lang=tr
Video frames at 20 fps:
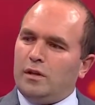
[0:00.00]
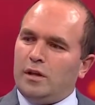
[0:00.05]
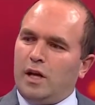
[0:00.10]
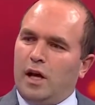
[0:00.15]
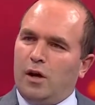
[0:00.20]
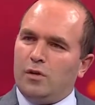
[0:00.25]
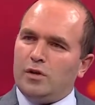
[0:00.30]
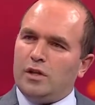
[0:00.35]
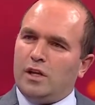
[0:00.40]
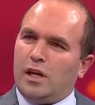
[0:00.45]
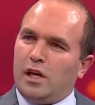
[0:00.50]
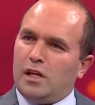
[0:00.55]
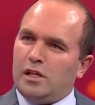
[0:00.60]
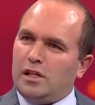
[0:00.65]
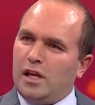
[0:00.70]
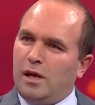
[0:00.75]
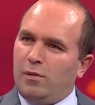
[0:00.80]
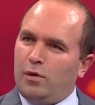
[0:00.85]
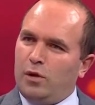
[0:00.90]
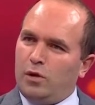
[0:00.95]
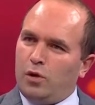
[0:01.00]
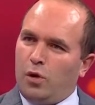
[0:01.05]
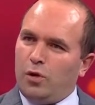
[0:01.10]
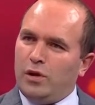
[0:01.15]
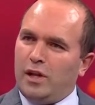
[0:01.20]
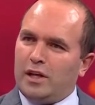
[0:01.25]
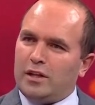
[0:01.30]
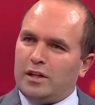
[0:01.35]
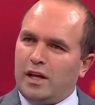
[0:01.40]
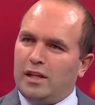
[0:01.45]
daha önce Gençler Birliği'nde
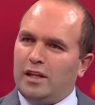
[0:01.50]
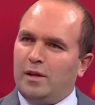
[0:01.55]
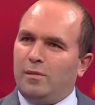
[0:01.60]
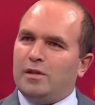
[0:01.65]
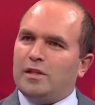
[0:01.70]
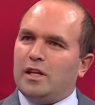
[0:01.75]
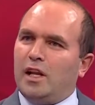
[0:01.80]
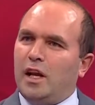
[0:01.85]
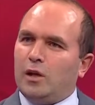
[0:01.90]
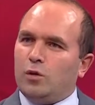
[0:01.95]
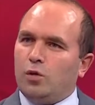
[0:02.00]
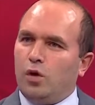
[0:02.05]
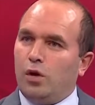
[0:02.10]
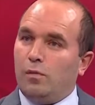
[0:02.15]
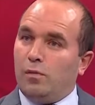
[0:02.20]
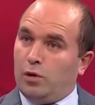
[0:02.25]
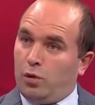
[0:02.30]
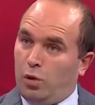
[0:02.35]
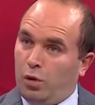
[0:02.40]
oynarken de mesela görülmedi.